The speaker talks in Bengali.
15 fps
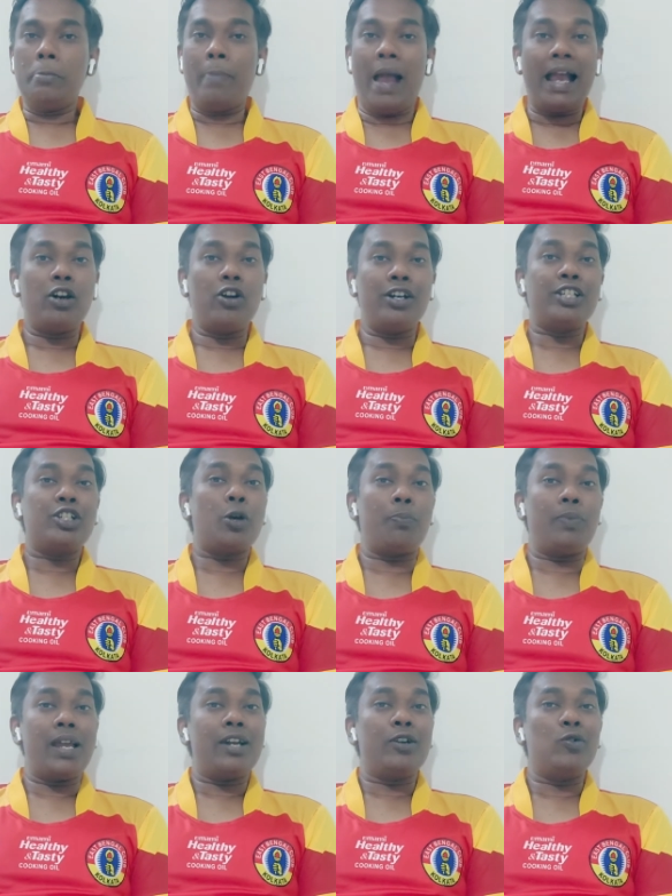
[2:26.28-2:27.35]
ব্যাঙ্গালোরে যেসব
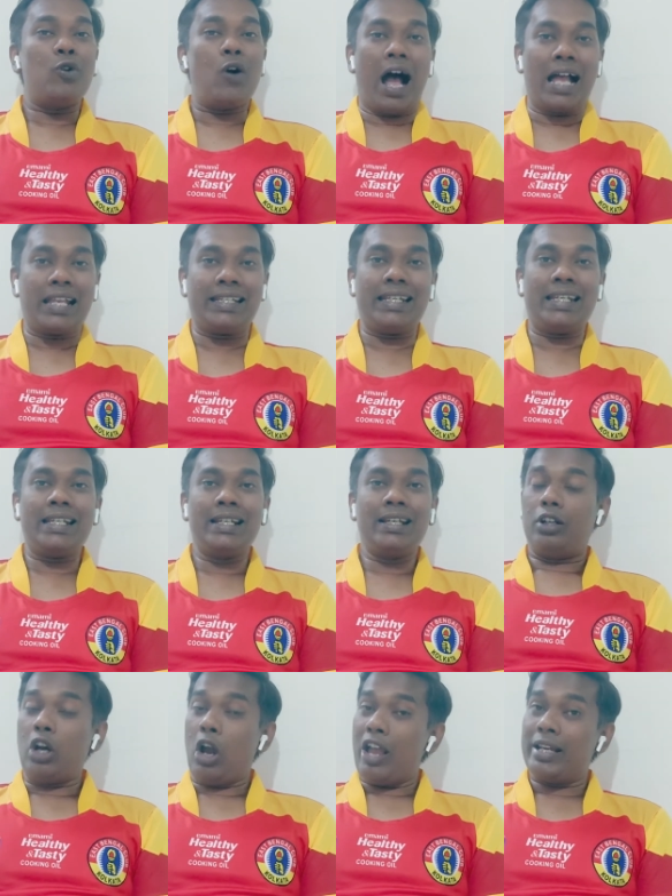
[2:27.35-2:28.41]
প্লেয়ারগুলো আছে
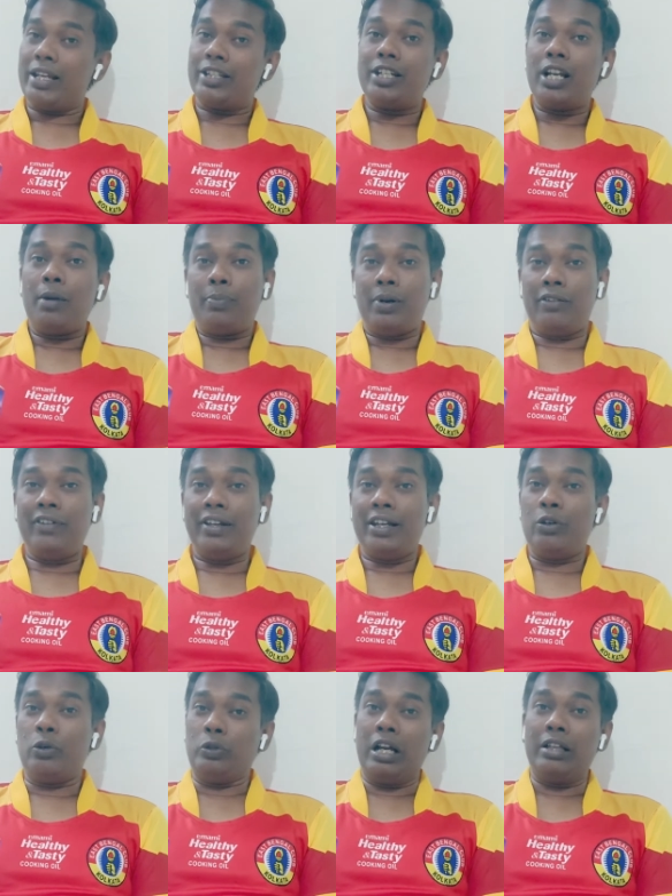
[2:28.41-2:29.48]
রায়কৃষ্ণা প্রবীর
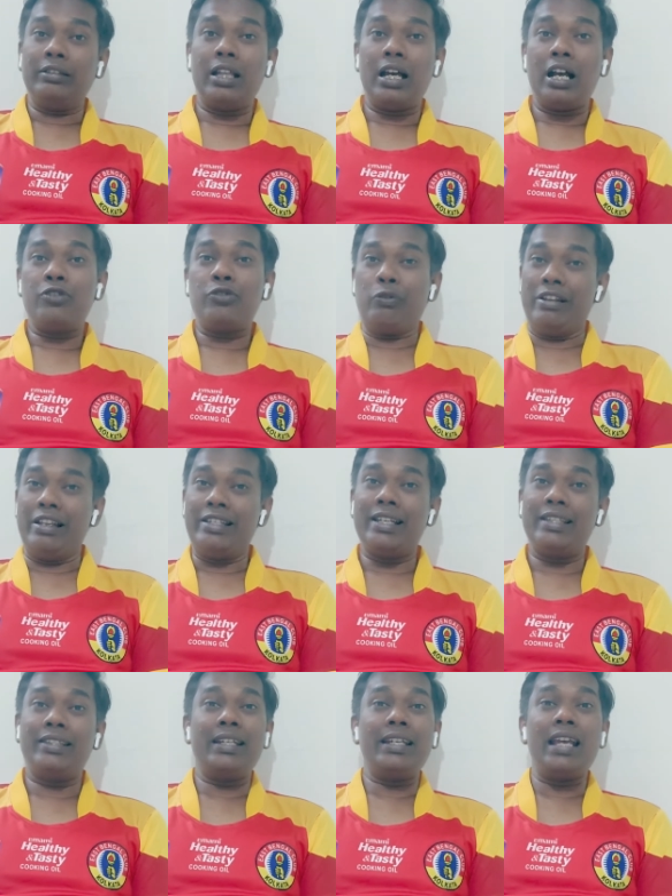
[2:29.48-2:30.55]
উদান্তা সুনীল
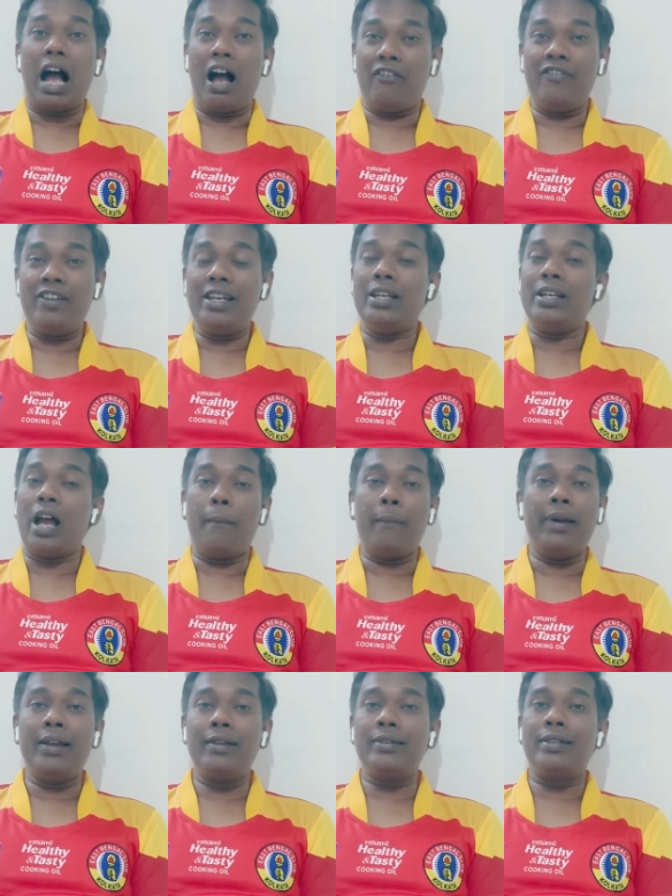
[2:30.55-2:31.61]
ছেত্রী হাবি
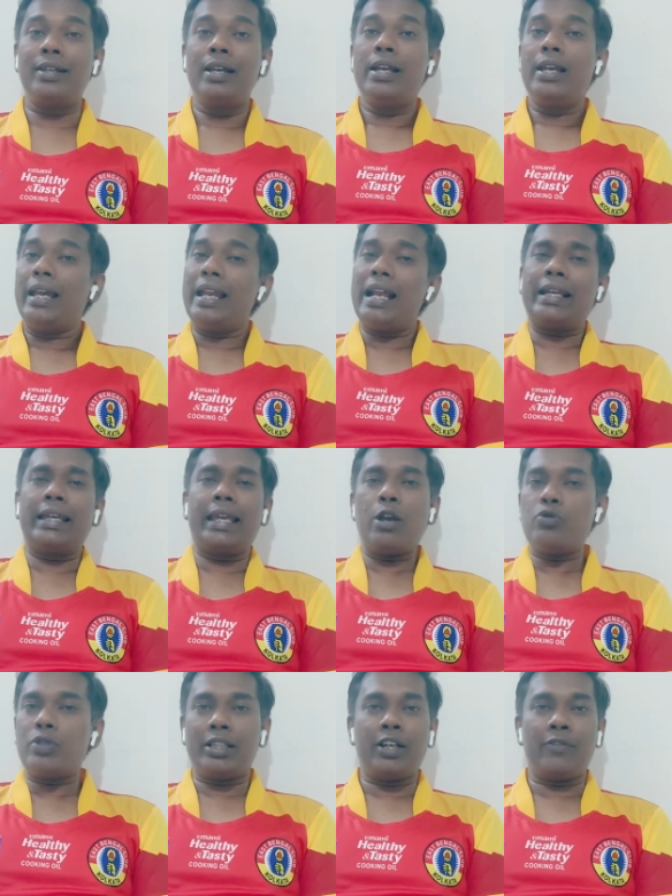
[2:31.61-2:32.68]
রামিরেজ এরা কেউ
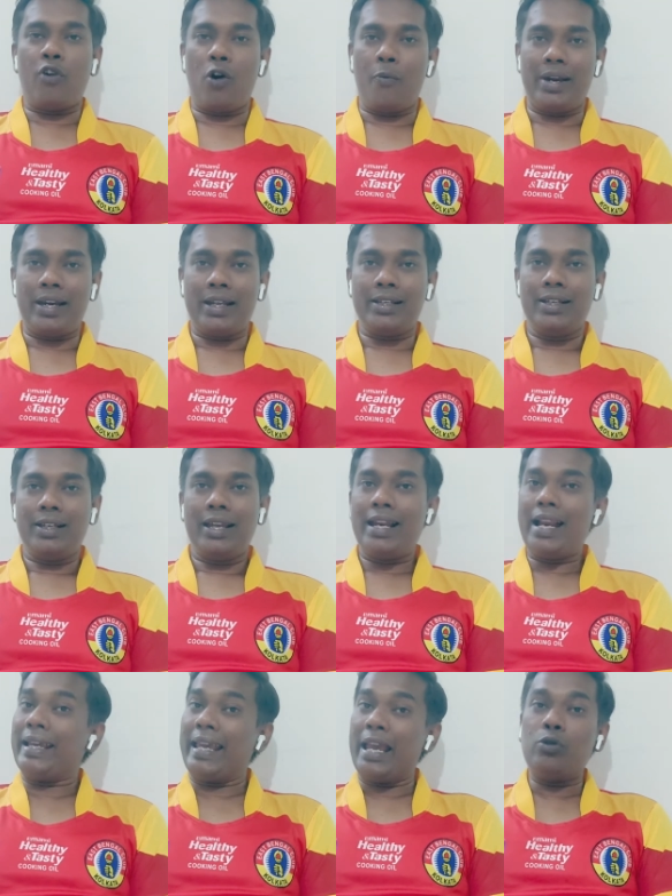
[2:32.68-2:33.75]
তাদের ফর্মে নেই
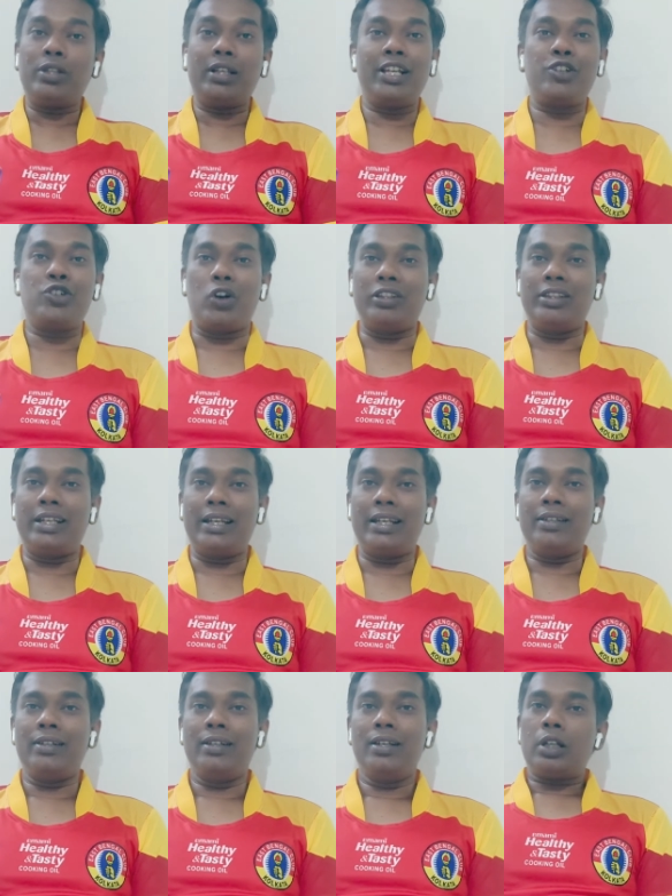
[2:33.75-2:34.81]
এরা কেউ তাদের ছন্দে নেই
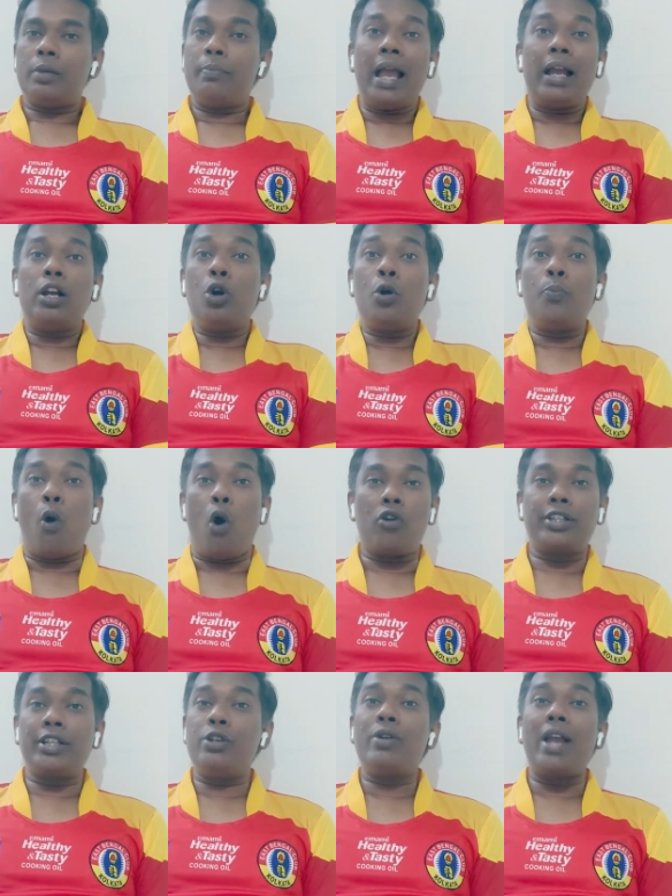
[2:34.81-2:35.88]
ব্যাঙ্গালোর
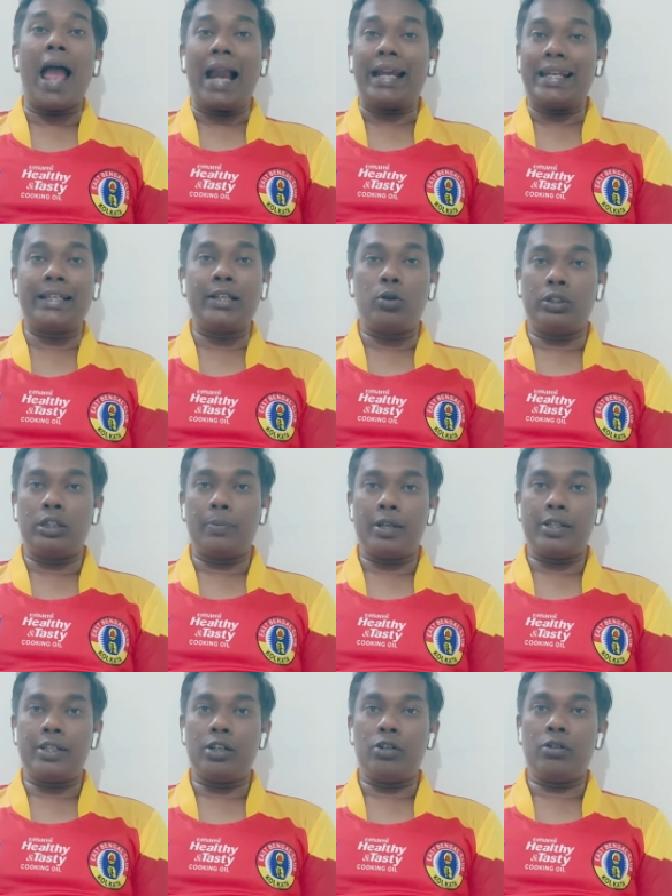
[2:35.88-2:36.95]
বক্সে ঢুকে অ্যাটাকই করতে
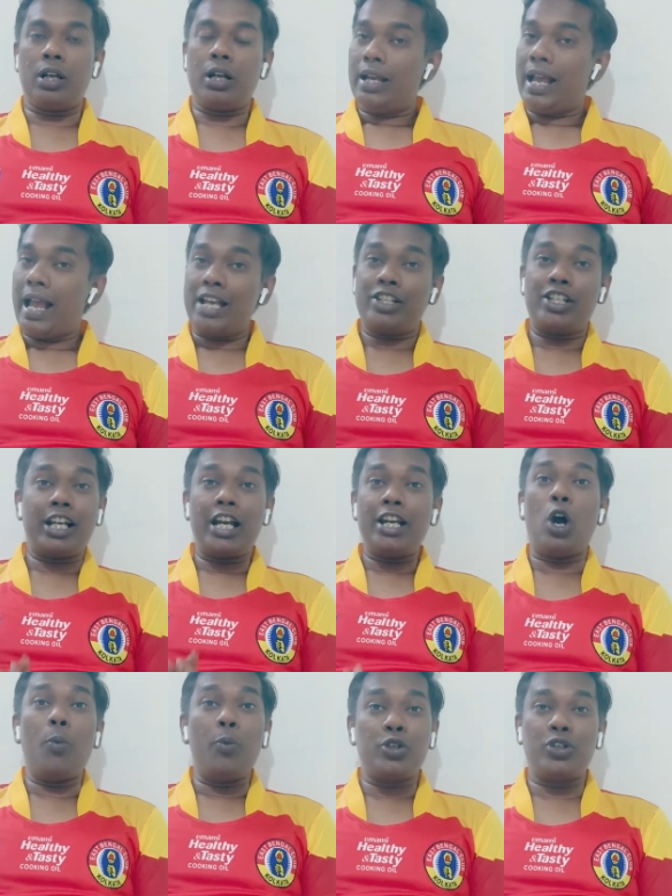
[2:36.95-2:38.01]
পারছিল না হ্যাঁ সেখানে
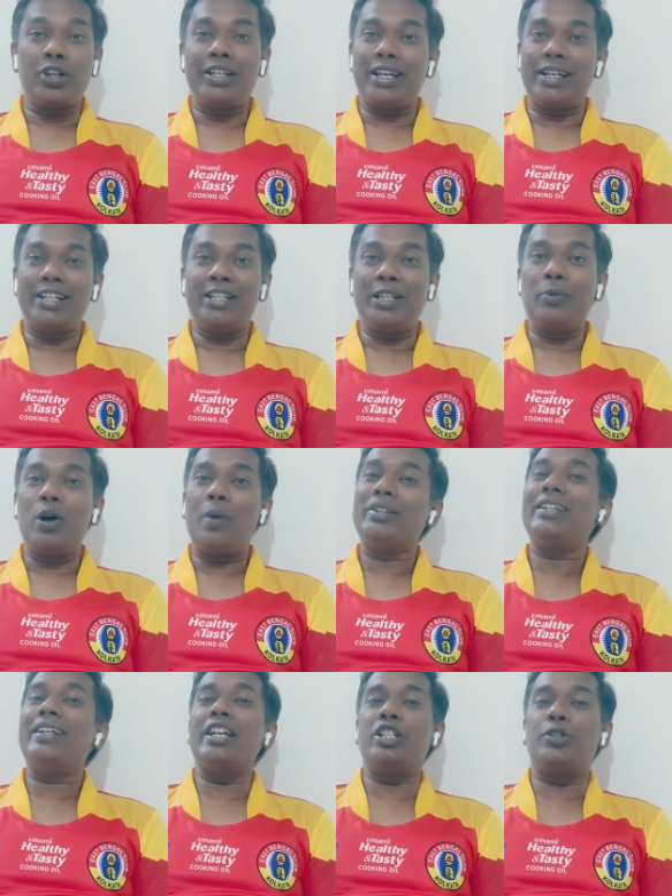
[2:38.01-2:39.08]
অবশ্যই ক্রেডিট দেবো
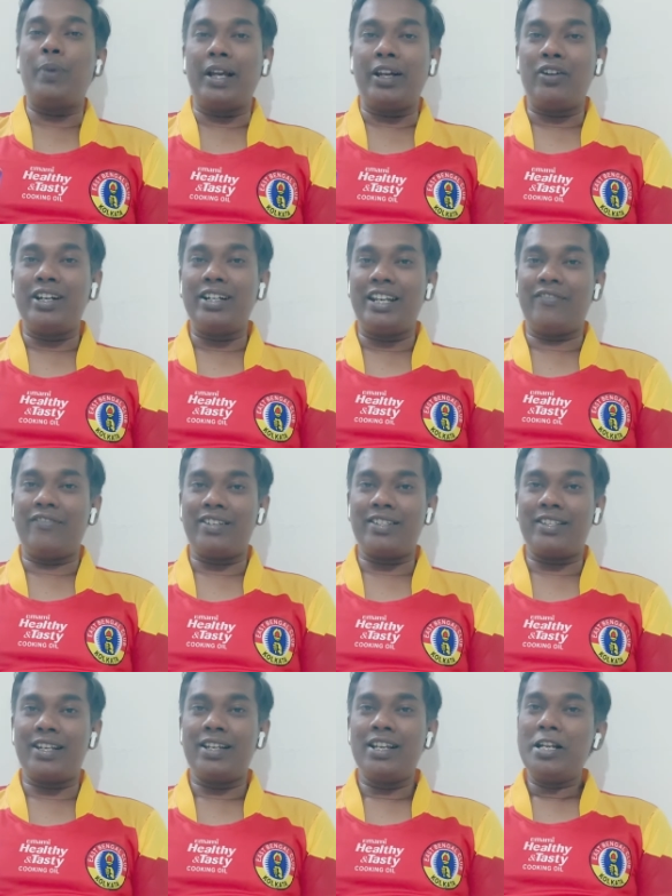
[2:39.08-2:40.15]
আমাদের ইস্ট বেঙ্গলের
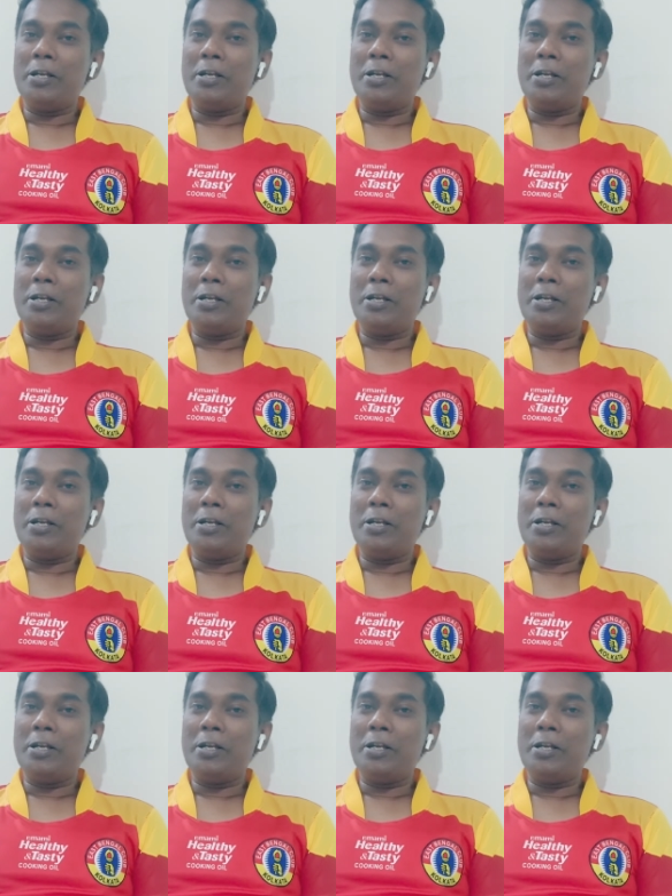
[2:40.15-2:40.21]
ডিফেন্সদের